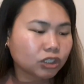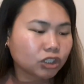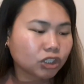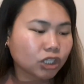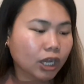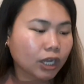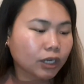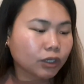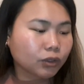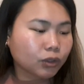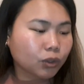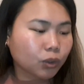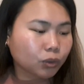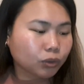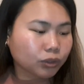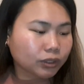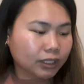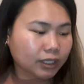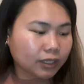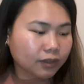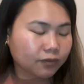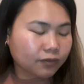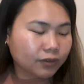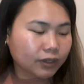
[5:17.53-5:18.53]
John Rowe
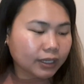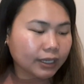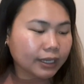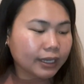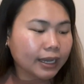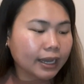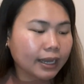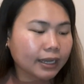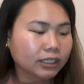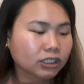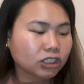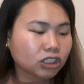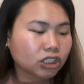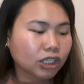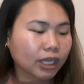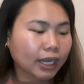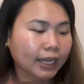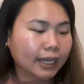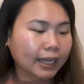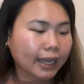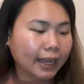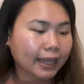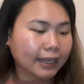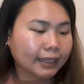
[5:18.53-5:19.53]
TV,
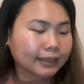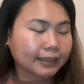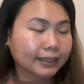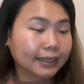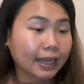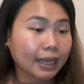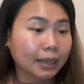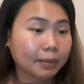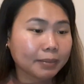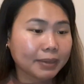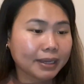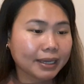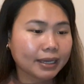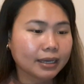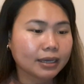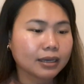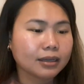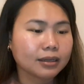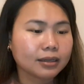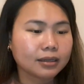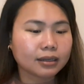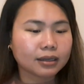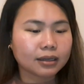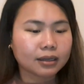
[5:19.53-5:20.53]
J8
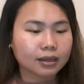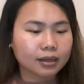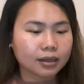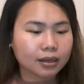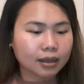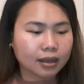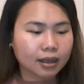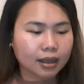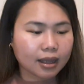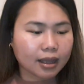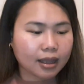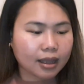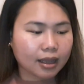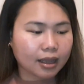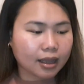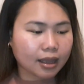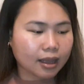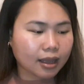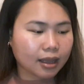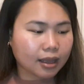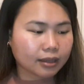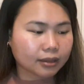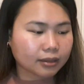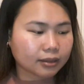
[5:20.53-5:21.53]
Gaming,
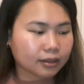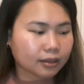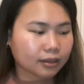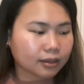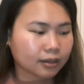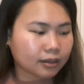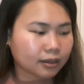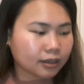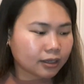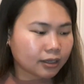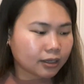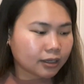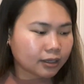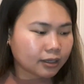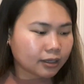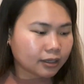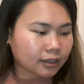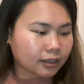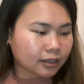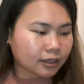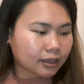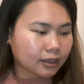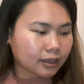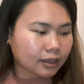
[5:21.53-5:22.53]
at
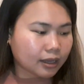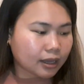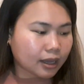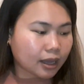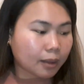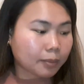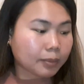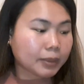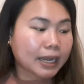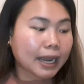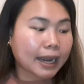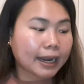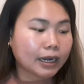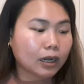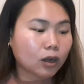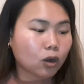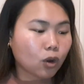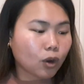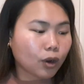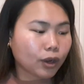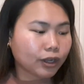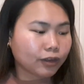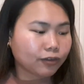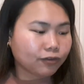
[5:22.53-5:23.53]
um, kay
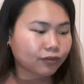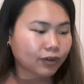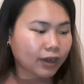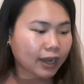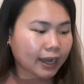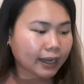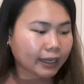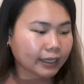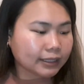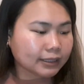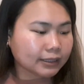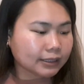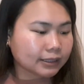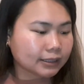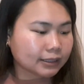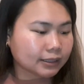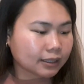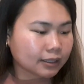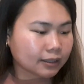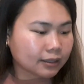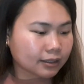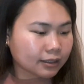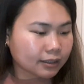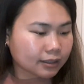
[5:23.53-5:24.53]
Vines,